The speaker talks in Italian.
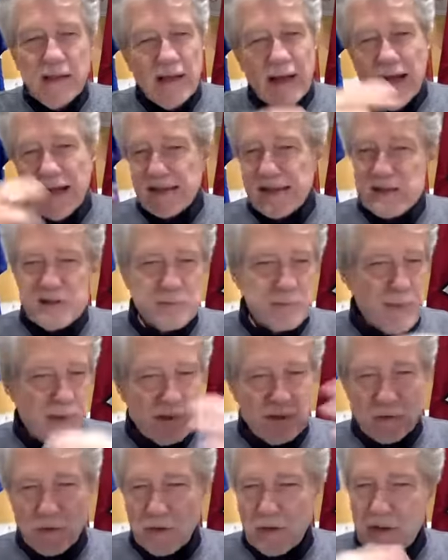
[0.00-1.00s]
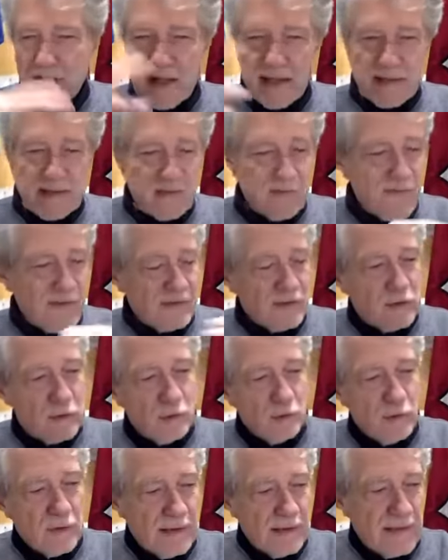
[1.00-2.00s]
a dispetto di tanti
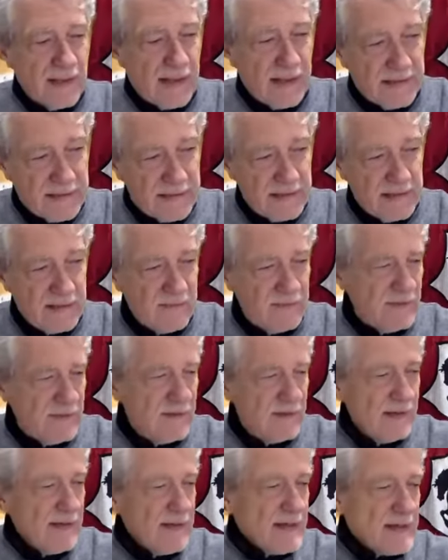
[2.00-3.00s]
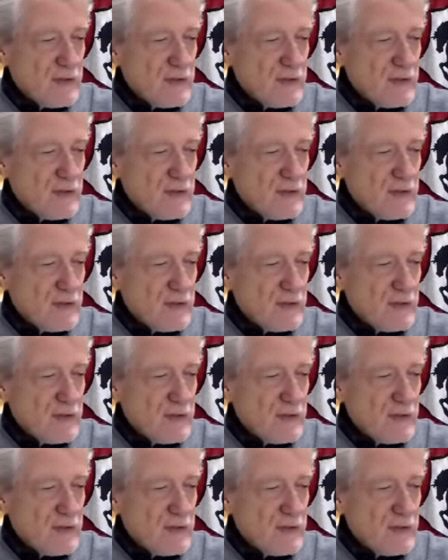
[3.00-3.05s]
fattori negativi,